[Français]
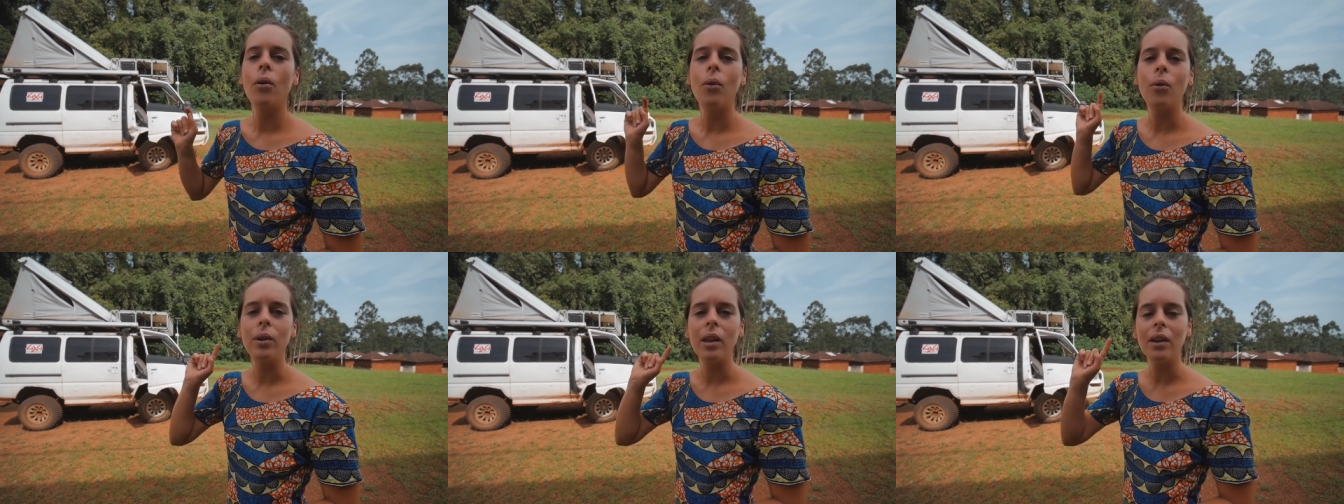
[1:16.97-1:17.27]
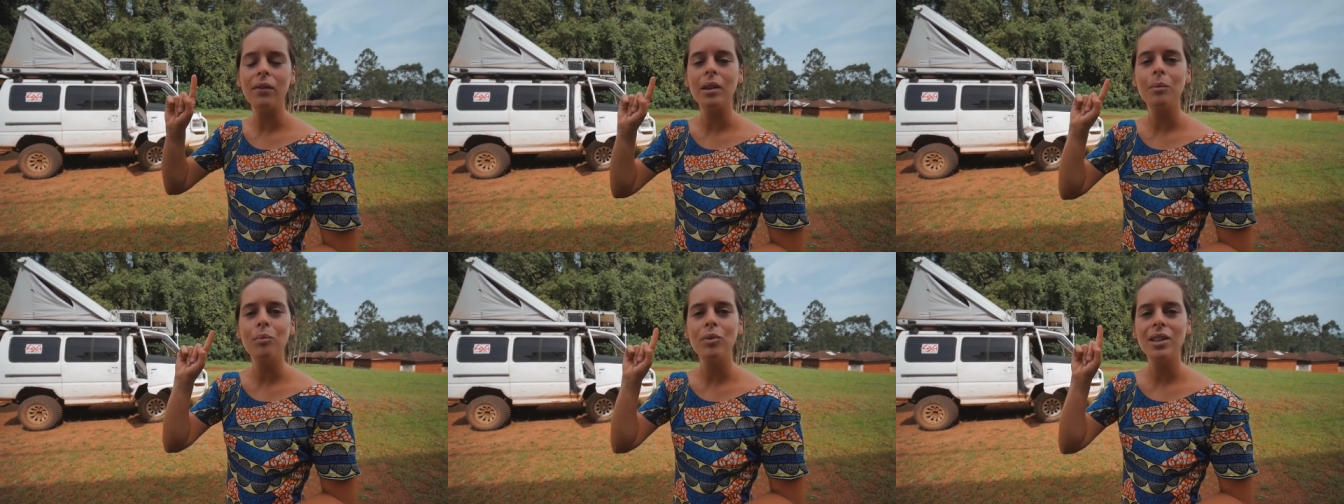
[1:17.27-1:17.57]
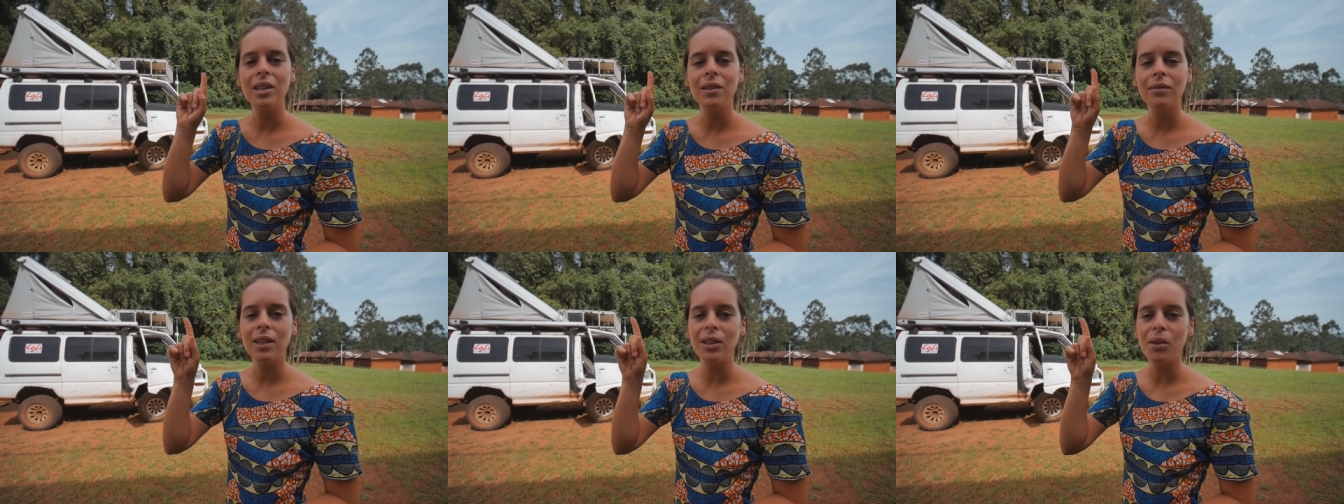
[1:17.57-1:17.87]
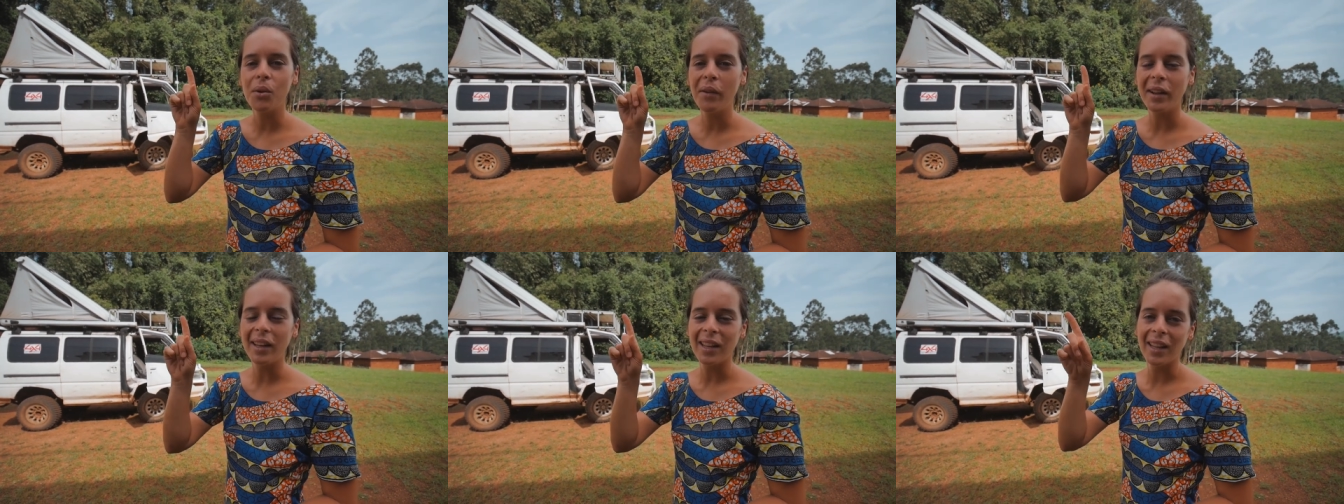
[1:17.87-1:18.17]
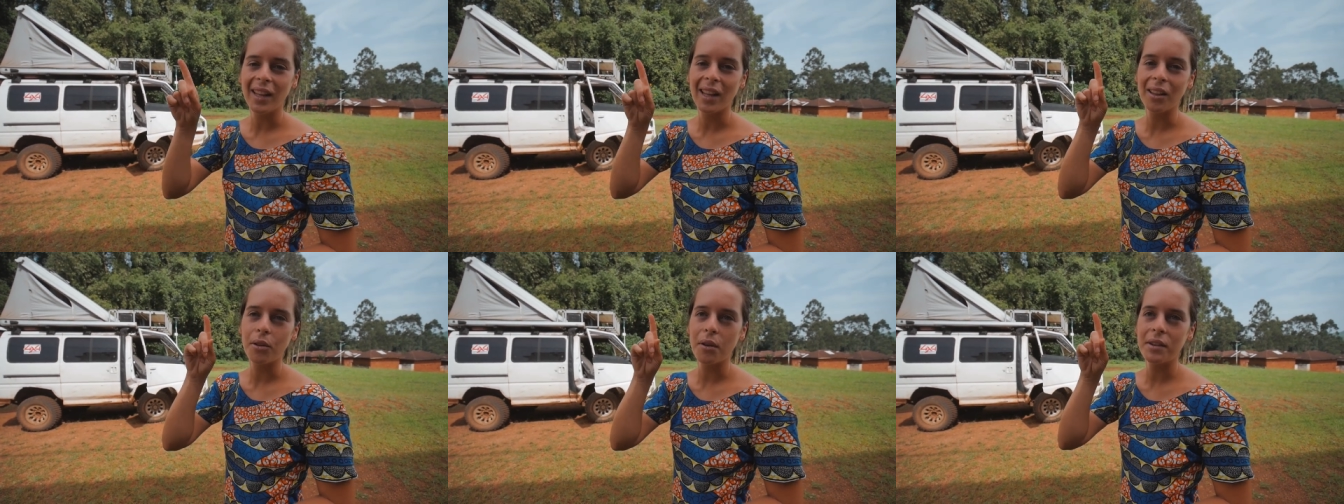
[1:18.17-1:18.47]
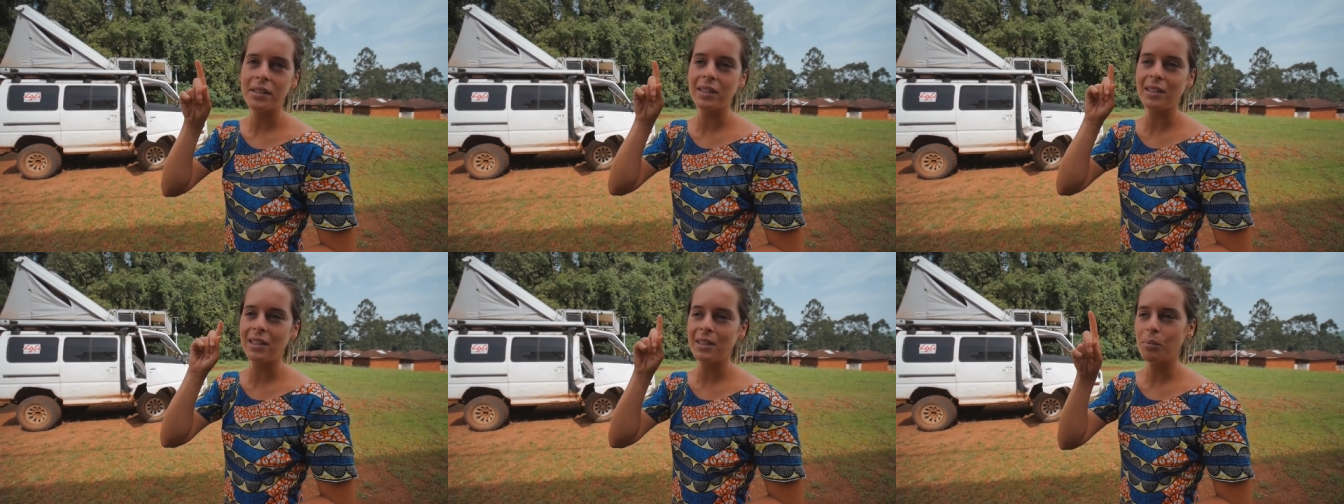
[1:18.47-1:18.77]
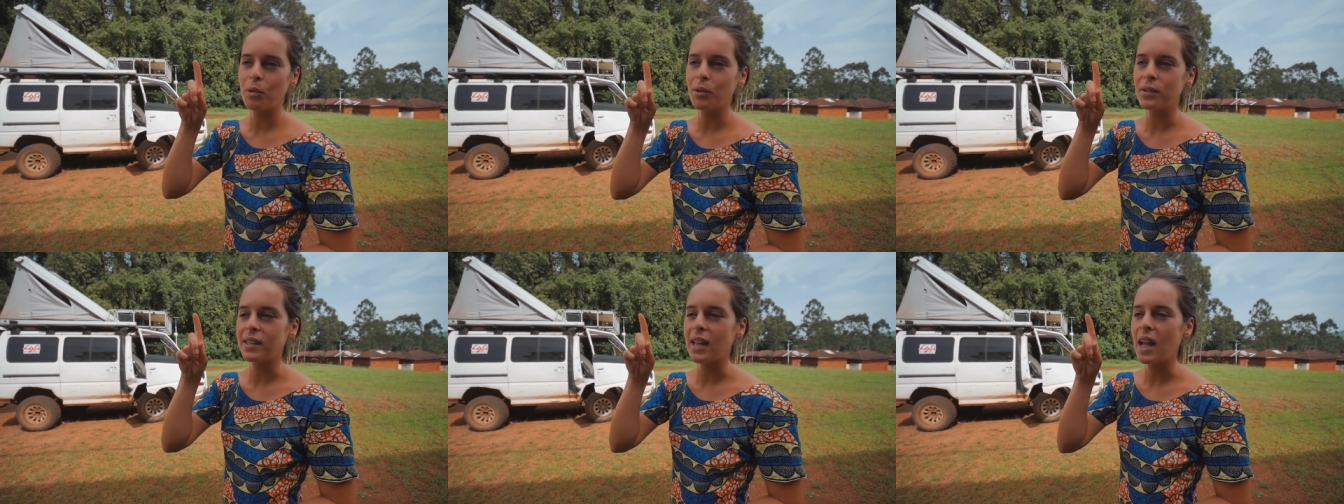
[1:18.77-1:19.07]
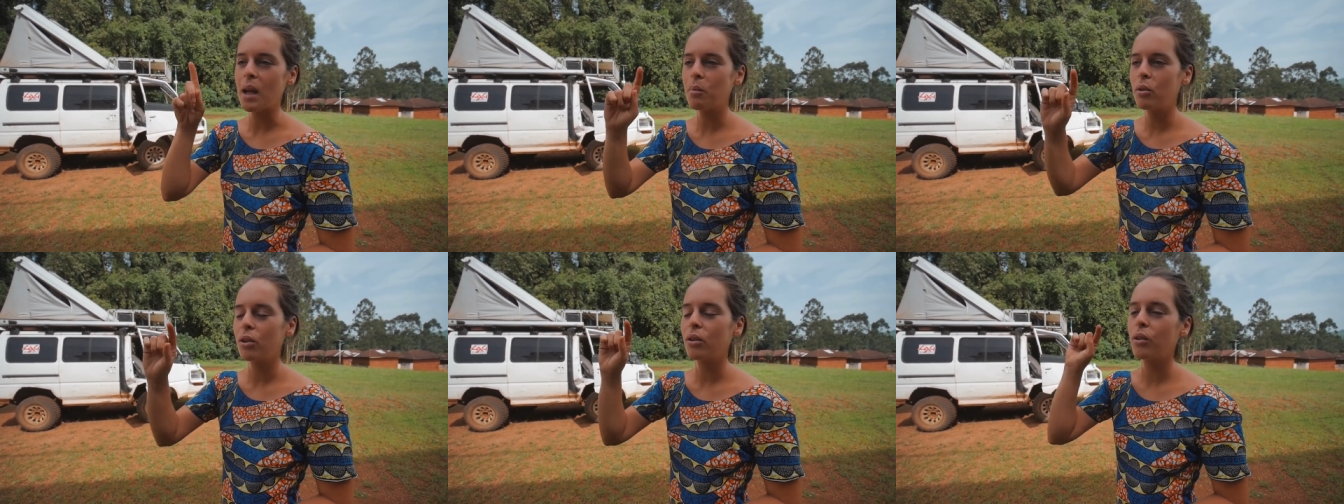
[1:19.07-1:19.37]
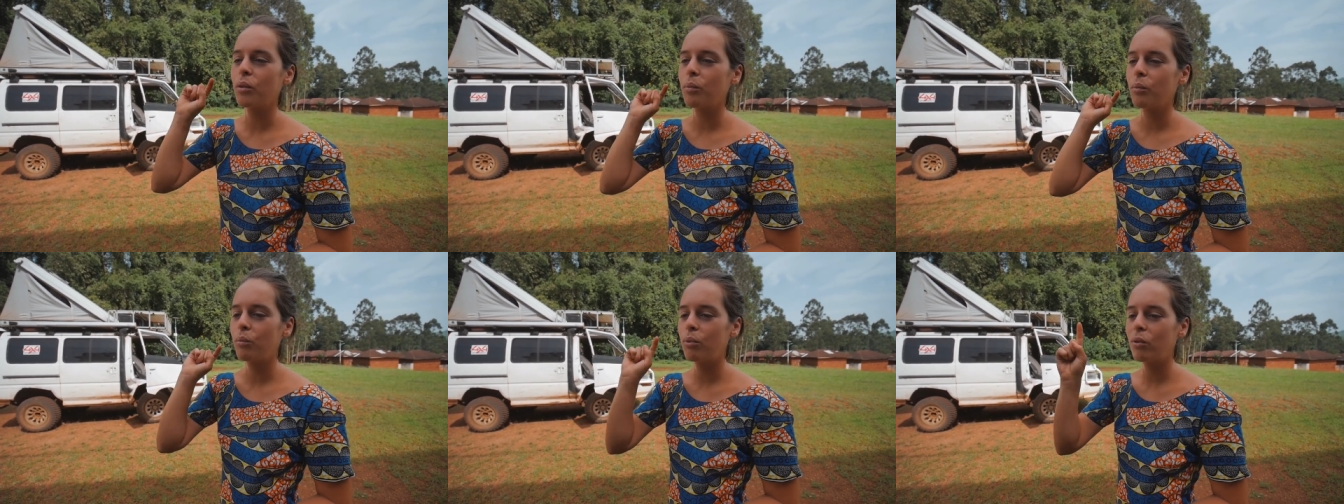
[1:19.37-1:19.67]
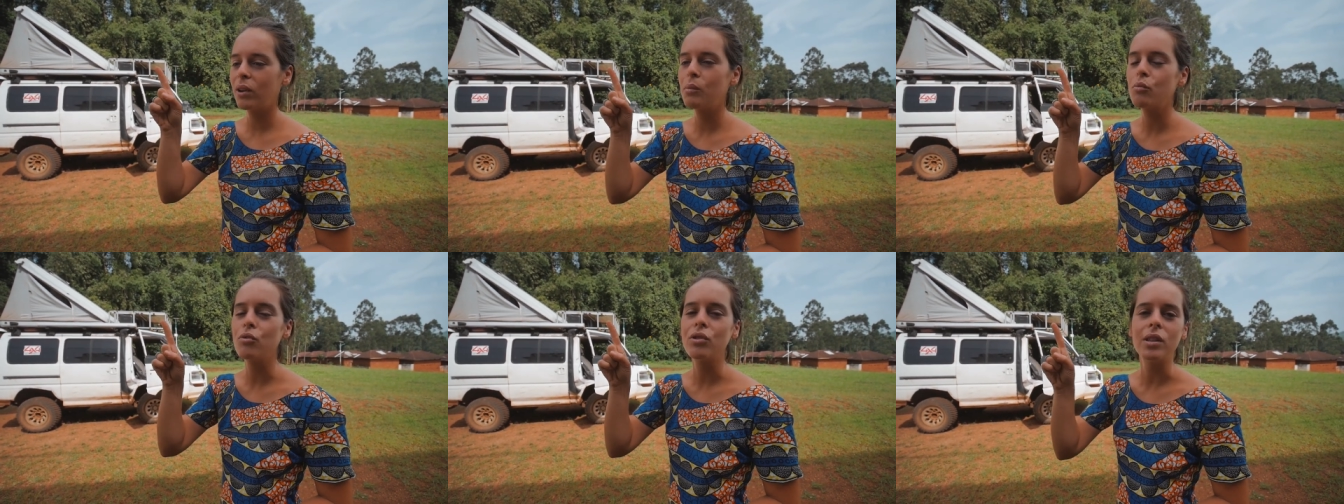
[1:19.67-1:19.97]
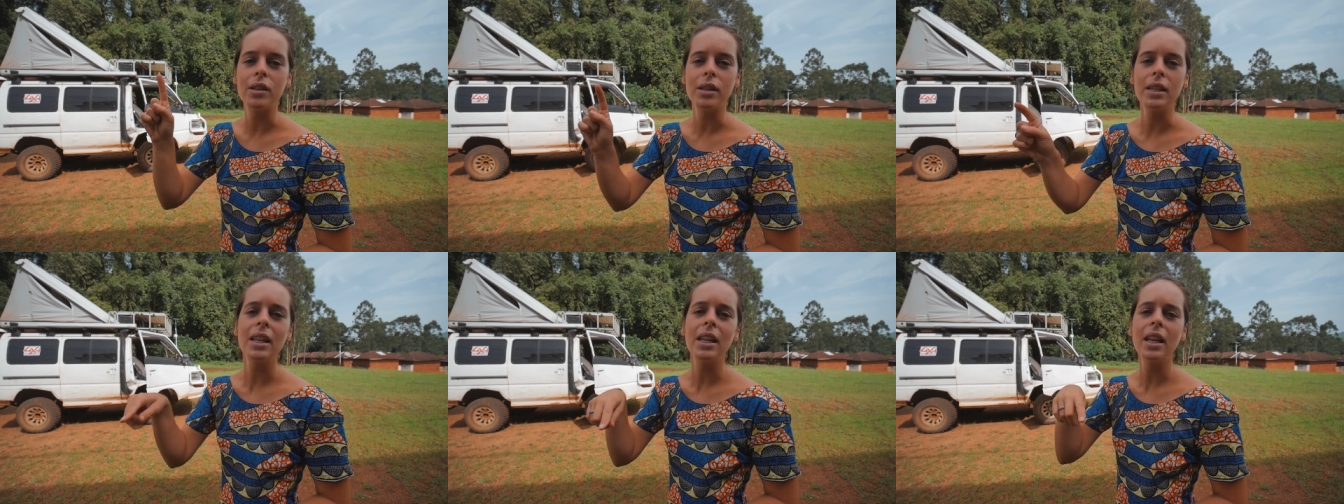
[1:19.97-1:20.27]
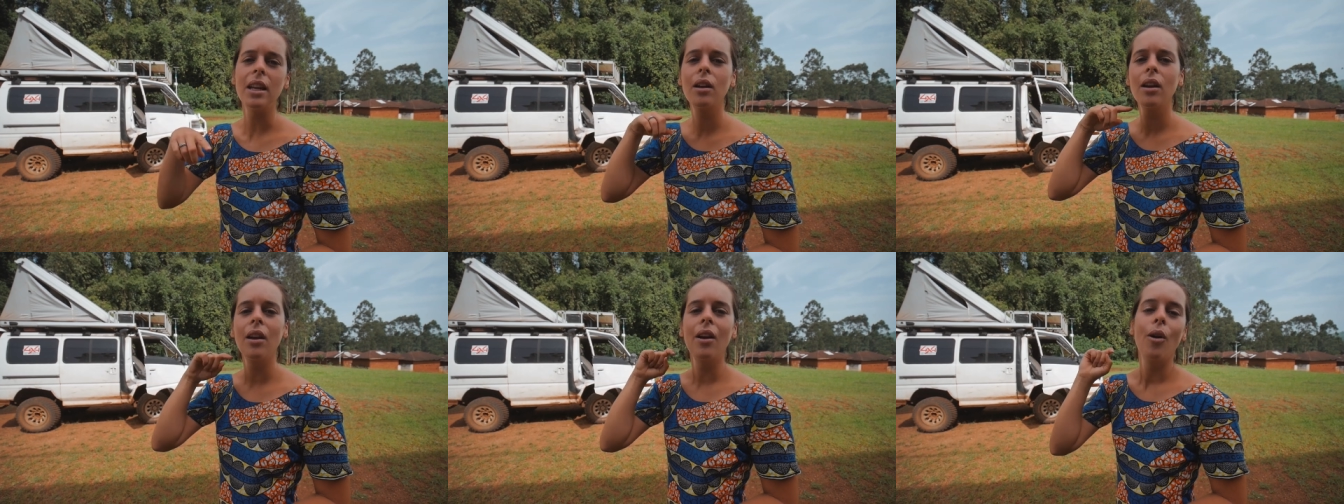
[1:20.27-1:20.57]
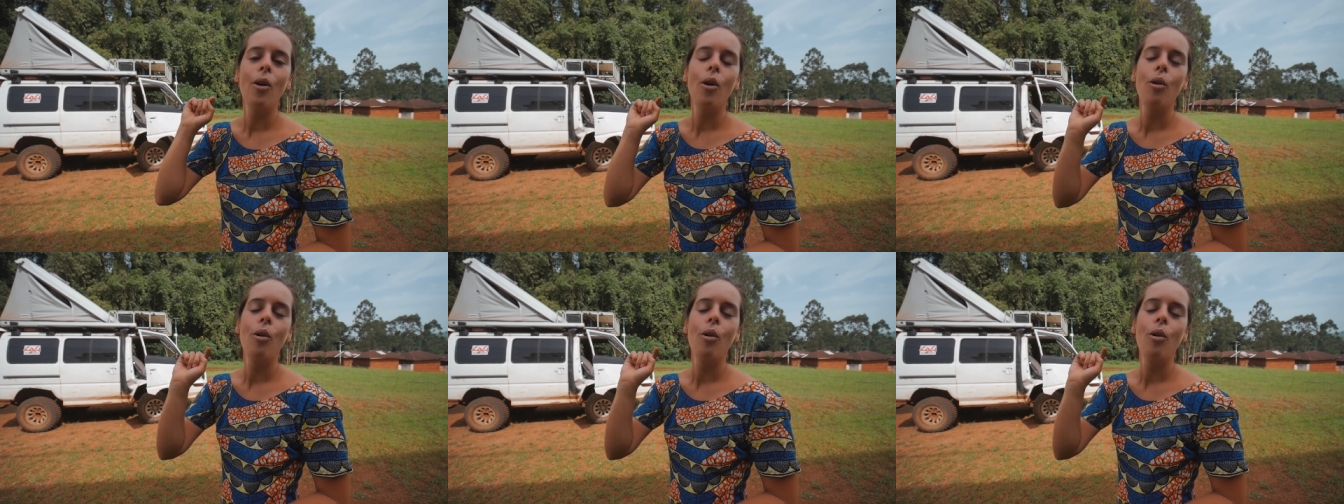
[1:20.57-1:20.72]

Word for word: on a fait une petite vidéo avec les 14 indispensables pour les moustiques,